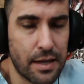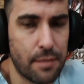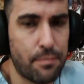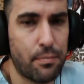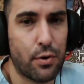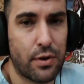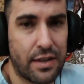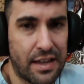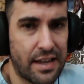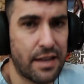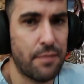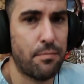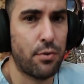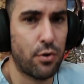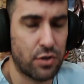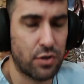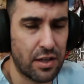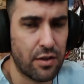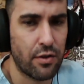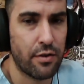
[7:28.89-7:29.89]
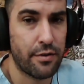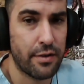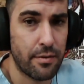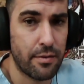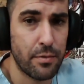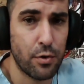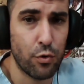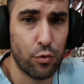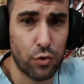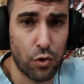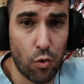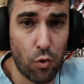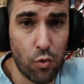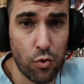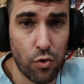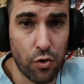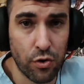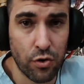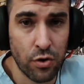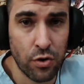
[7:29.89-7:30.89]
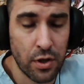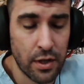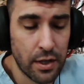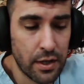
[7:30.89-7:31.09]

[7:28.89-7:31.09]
es porque has explotado desde el minuto uno, ¿no?